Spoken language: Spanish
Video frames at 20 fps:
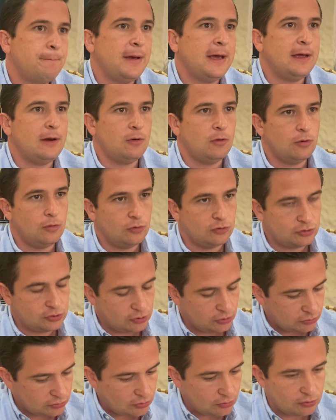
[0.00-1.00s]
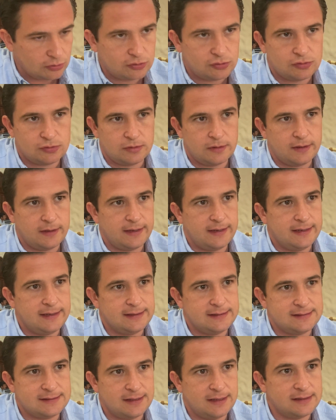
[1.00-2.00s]
pero nosotros
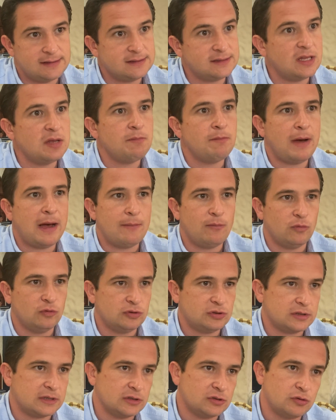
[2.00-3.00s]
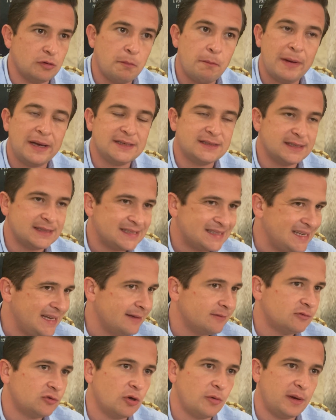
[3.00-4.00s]
estimamos que son más de
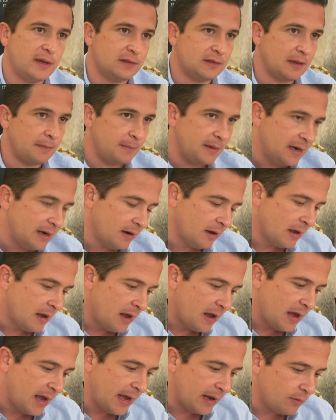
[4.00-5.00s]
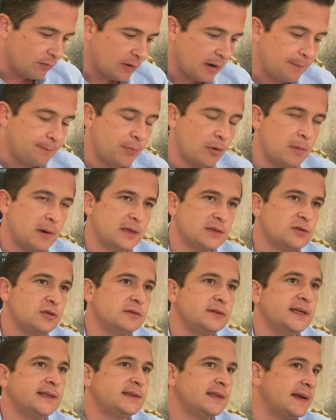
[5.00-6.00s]
120 mil en una
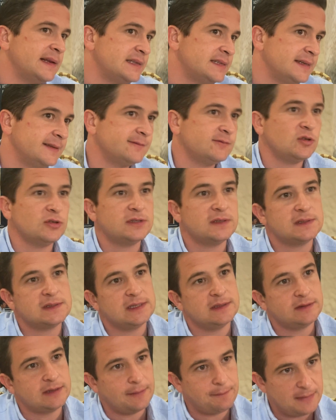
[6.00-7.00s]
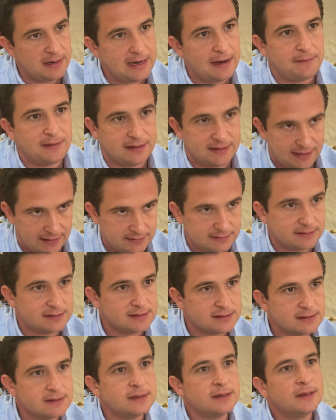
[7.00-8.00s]
población de 360 mil
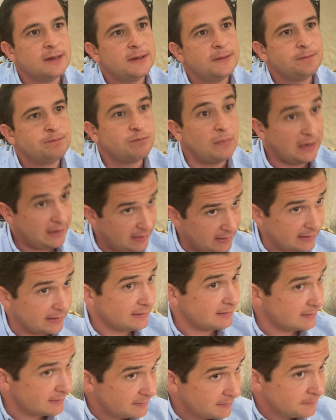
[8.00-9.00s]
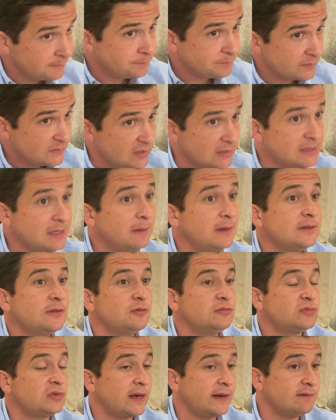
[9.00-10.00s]
habitantes. Imagínate, estás hablando
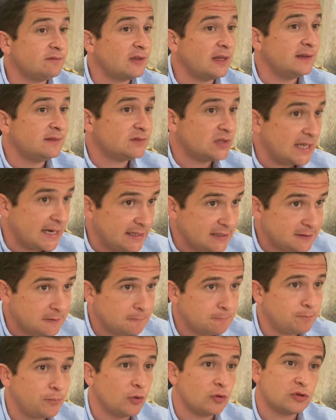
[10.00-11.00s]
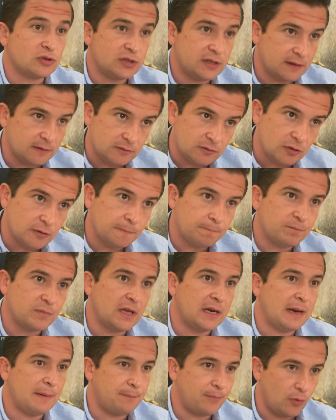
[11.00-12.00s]
de un 33%
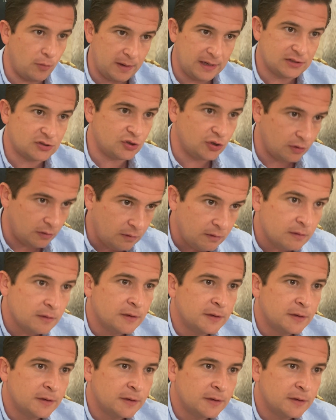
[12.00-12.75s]
de la población